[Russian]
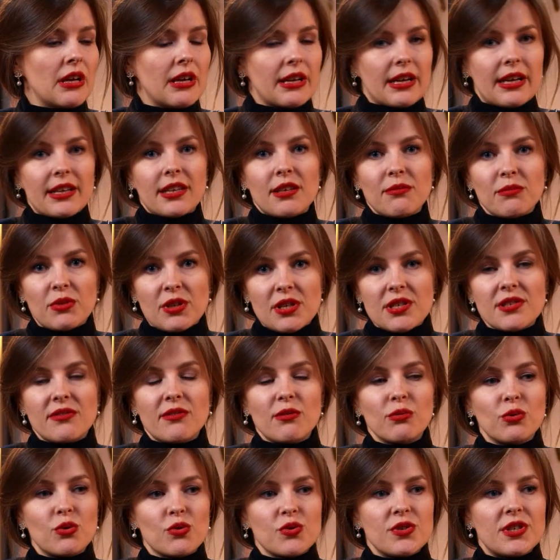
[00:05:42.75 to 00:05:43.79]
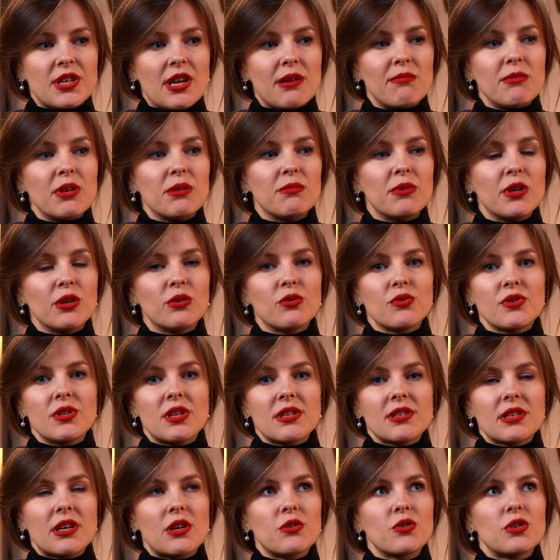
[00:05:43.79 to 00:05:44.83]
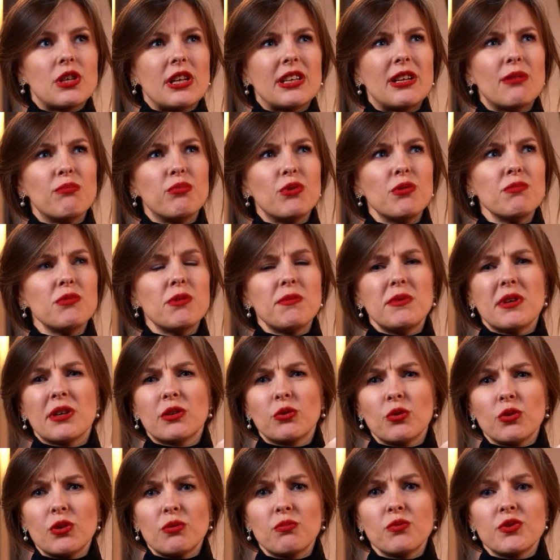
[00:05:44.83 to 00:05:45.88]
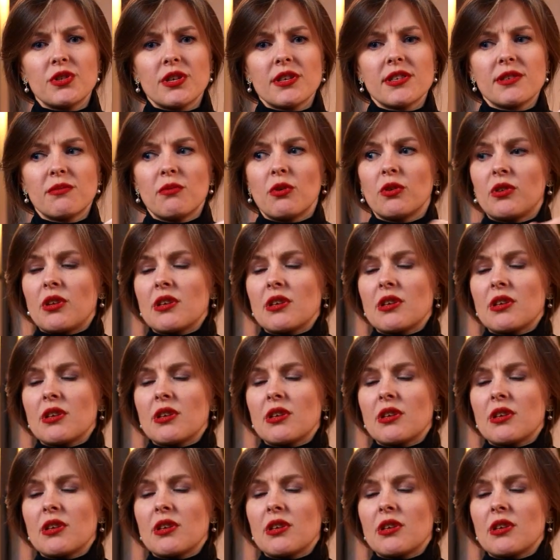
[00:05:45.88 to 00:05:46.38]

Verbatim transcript: каким-то своим друзьям, и мои друзья скажут, а напомни мне, кто там у тебя СММ?